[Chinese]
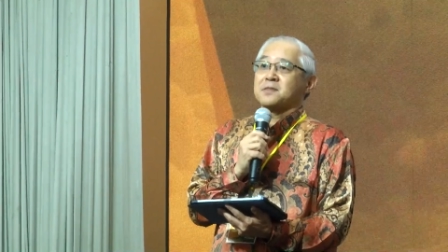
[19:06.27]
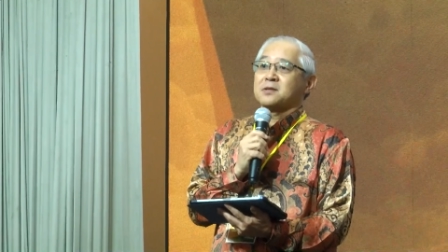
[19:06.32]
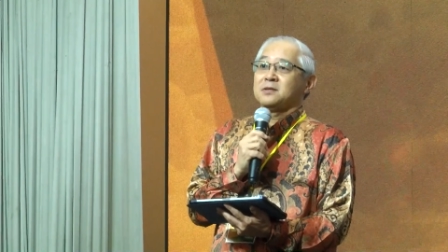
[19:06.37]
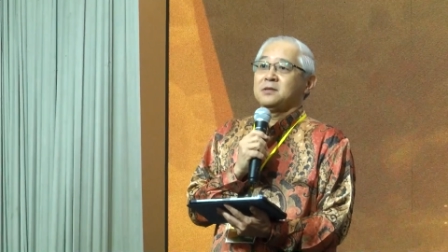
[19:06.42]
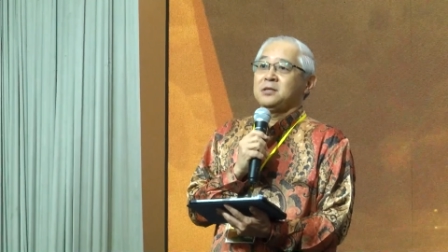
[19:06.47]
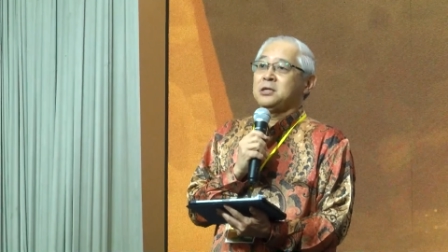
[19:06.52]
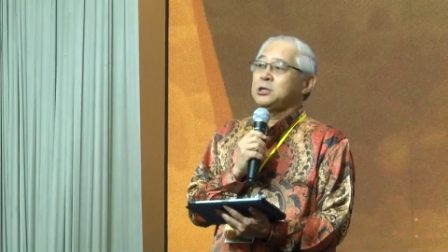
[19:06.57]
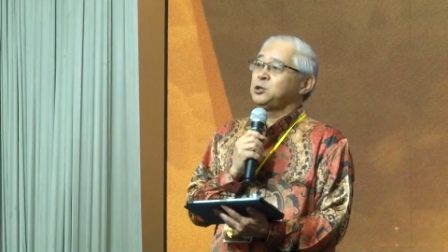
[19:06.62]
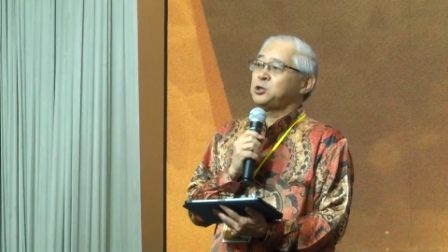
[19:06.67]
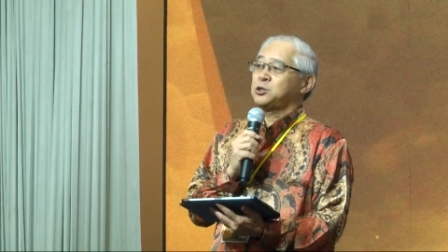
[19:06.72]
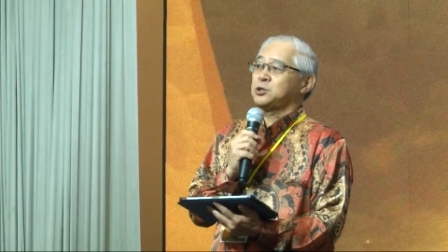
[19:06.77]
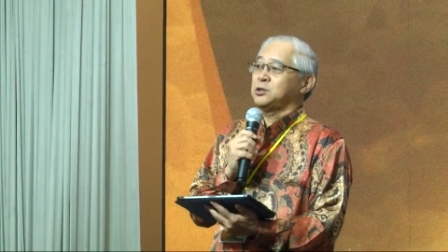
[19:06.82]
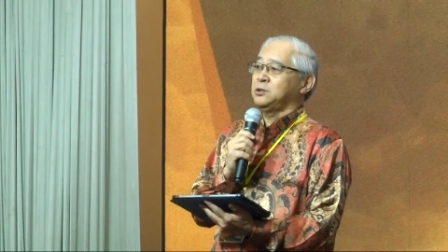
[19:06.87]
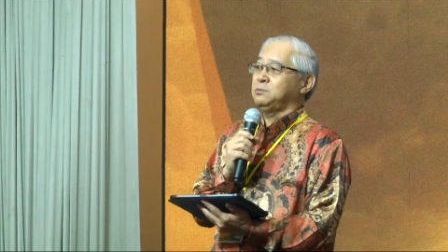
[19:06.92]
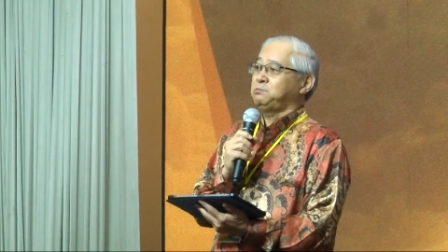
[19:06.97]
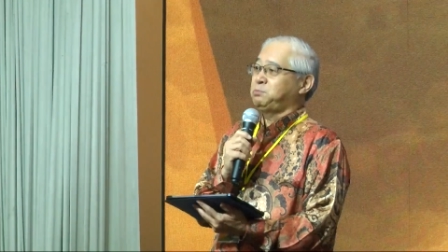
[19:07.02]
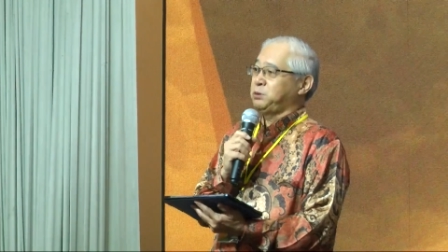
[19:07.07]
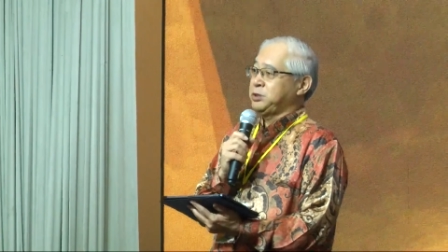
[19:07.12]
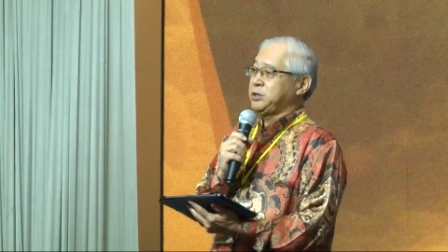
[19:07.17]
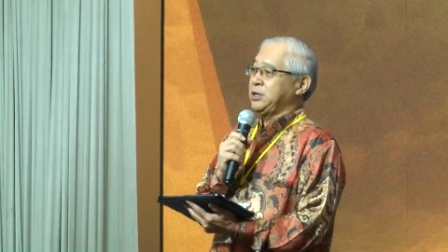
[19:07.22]
因此
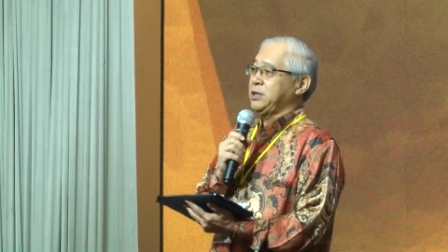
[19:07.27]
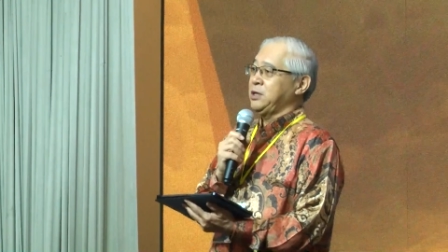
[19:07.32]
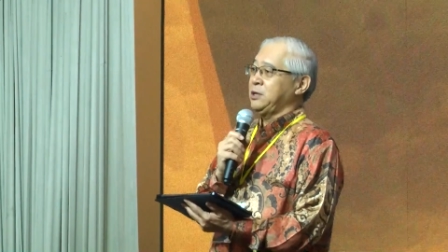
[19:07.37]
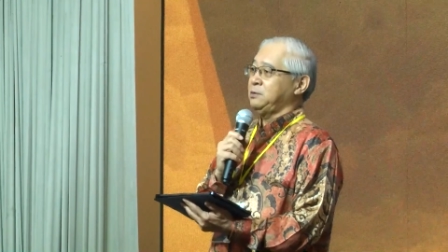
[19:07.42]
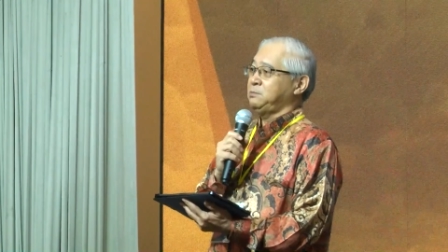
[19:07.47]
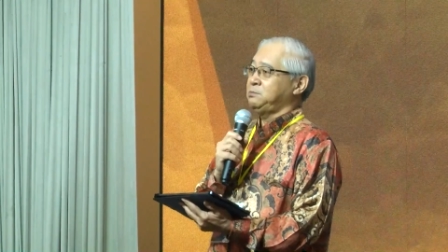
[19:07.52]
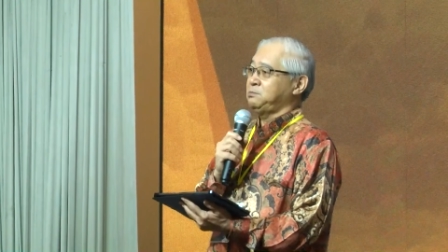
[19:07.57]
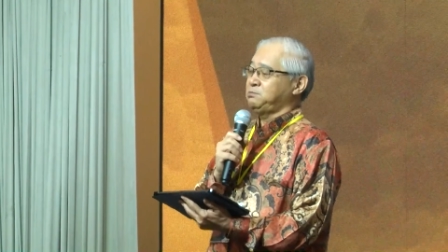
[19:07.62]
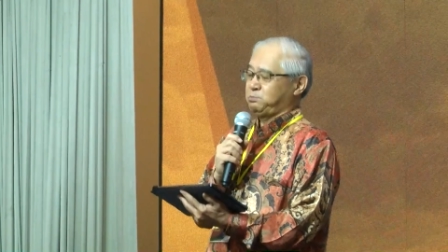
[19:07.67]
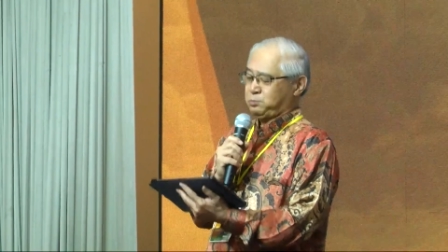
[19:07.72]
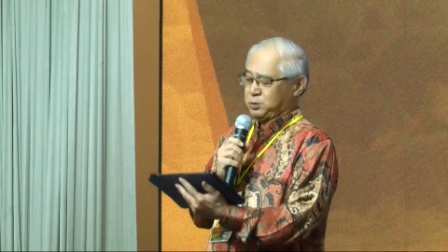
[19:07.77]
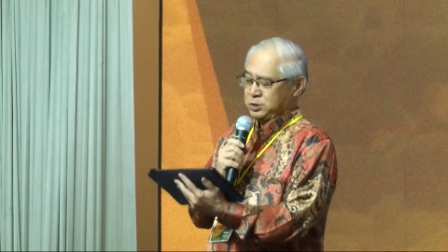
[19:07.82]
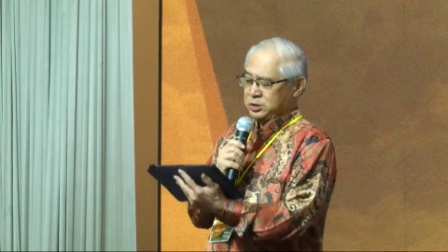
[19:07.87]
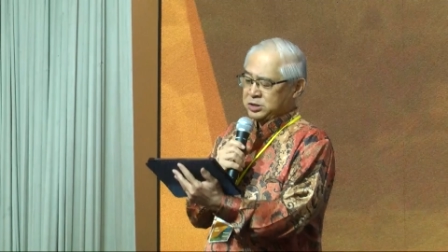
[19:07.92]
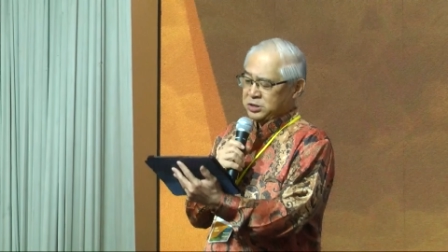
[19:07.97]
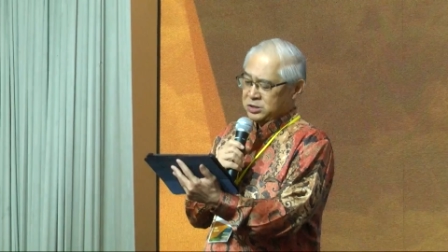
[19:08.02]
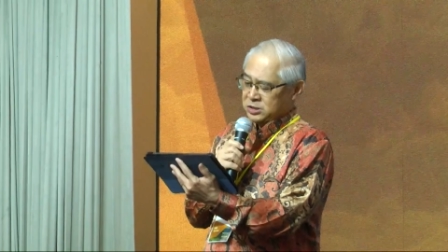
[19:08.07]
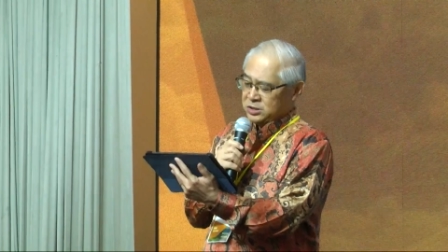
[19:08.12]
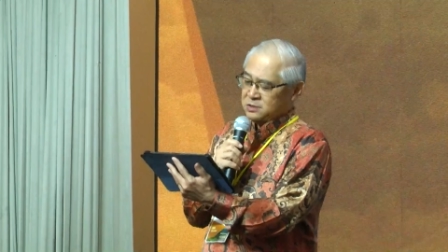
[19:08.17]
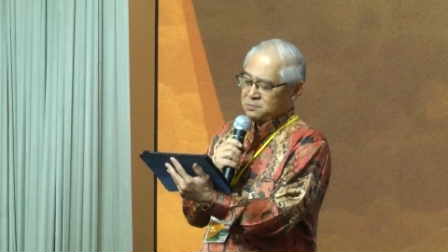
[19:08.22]
不得不
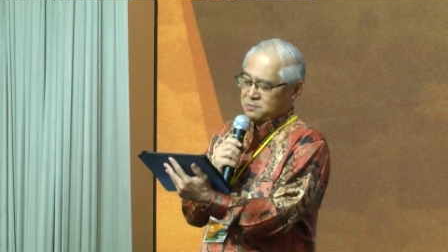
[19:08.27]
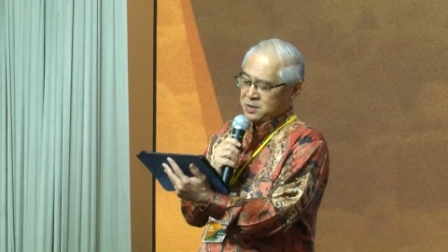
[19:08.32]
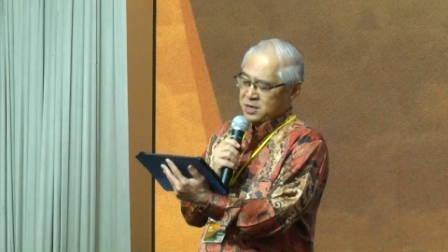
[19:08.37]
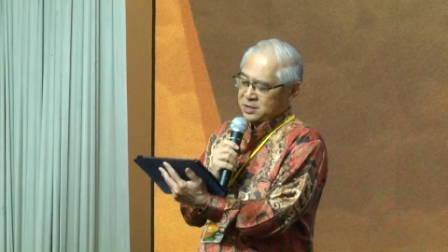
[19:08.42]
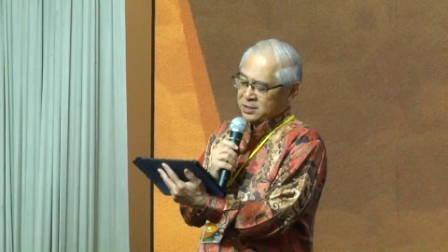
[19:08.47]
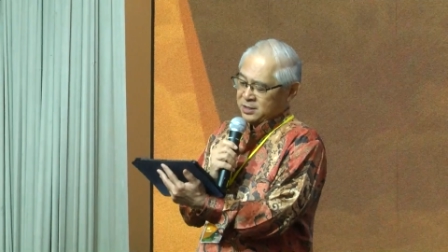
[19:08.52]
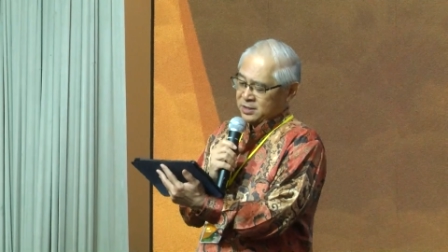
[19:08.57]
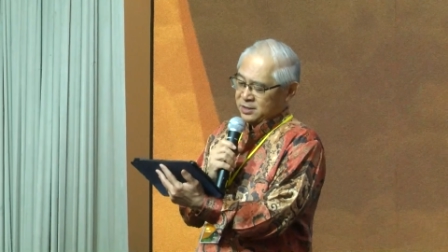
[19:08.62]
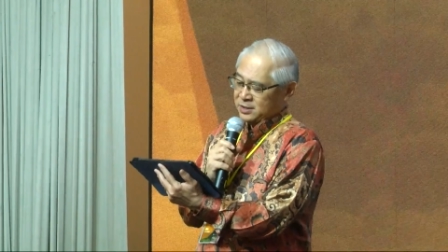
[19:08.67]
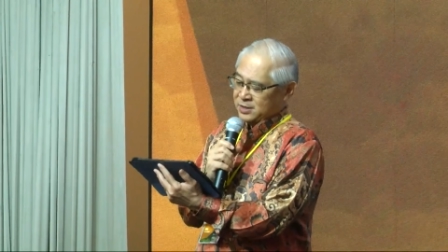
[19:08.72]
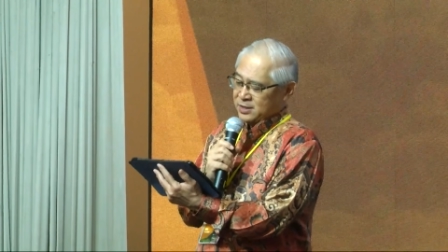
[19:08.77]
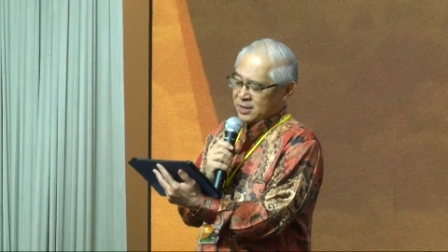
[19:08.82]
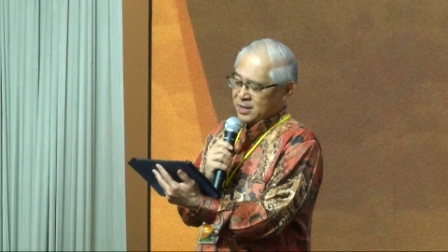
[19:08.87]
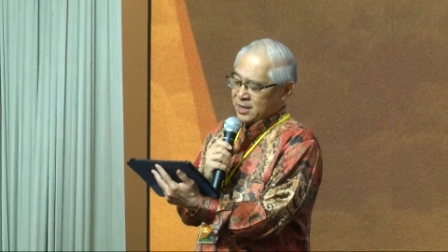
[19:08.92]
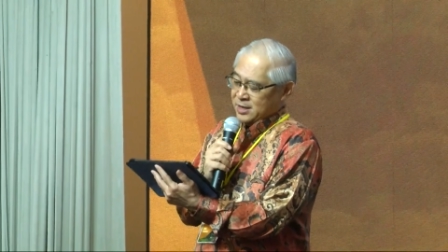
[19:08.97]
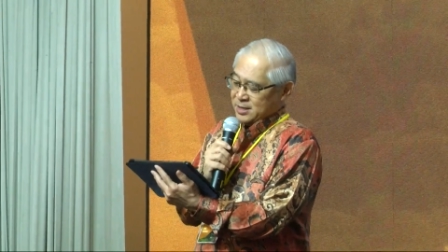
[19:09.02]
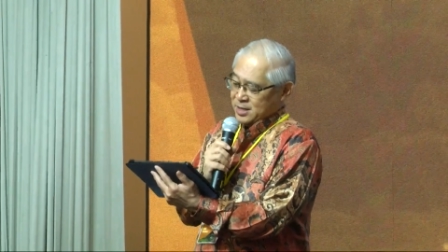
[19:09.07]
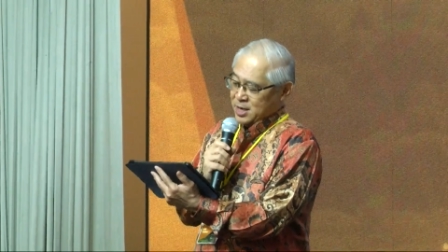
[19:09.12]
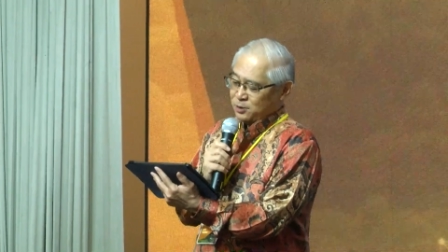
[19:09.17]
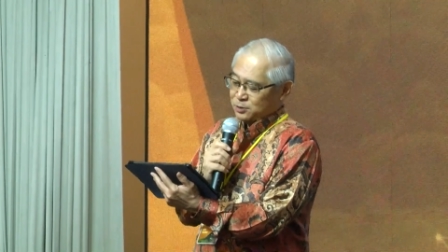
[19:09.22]
特别的
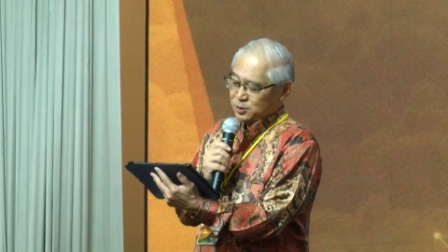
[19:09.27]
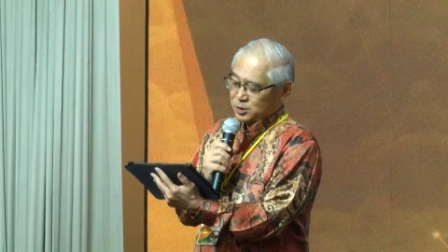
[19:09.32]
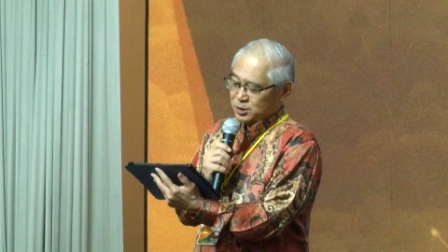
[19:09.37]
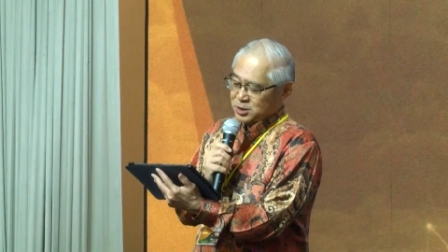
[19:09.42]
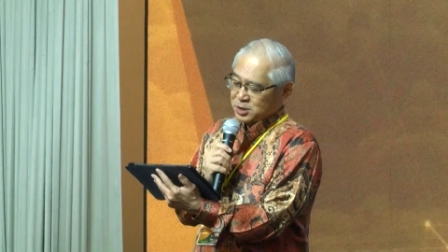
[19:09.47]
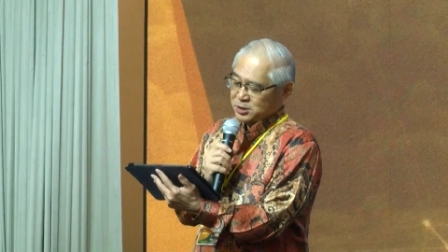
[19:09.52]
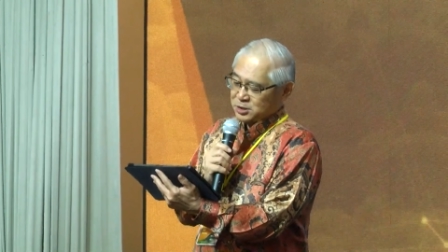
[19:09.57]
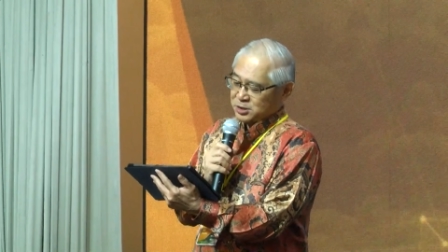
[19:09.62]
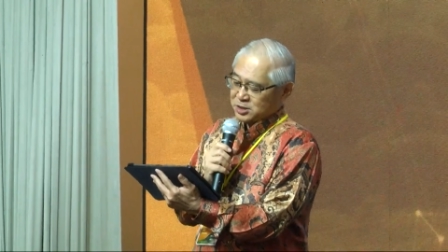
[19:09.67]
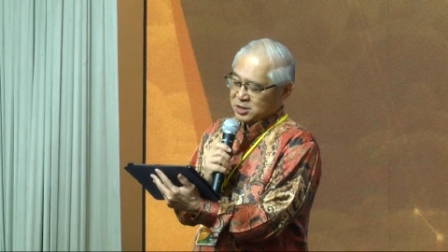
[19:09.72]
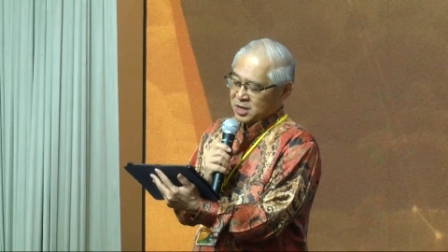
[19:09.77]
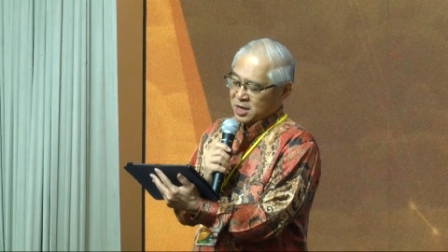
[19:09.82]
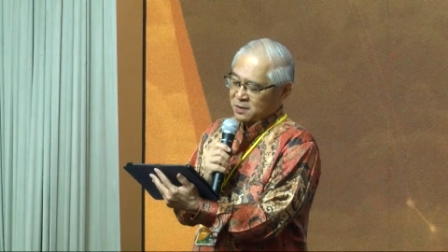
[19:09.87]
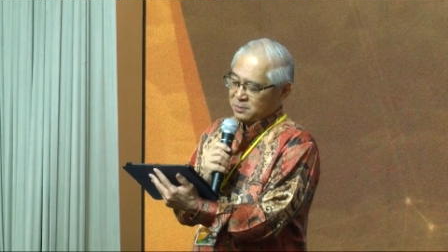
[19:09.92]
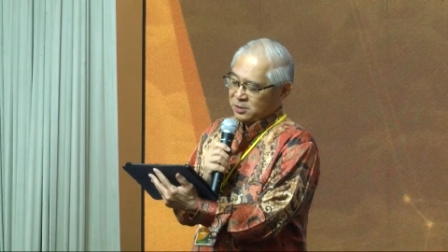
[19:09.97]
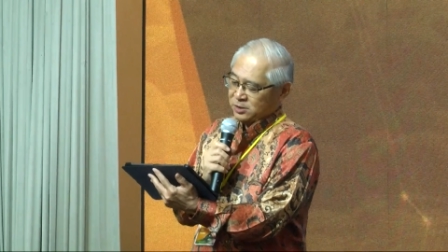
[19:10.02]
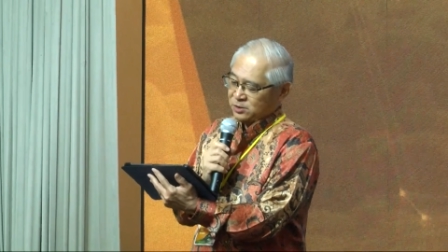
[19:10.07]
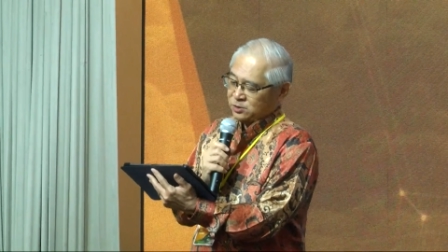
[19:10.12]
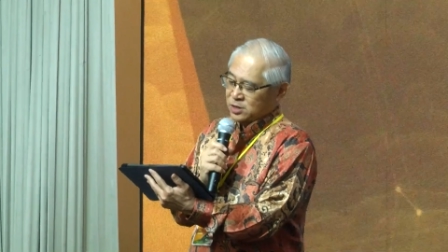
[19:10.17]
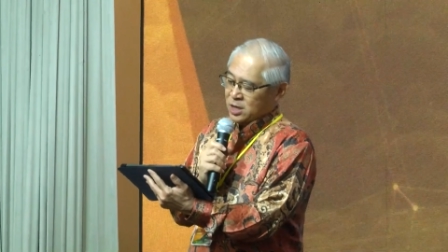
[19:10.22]
要谢谢他们。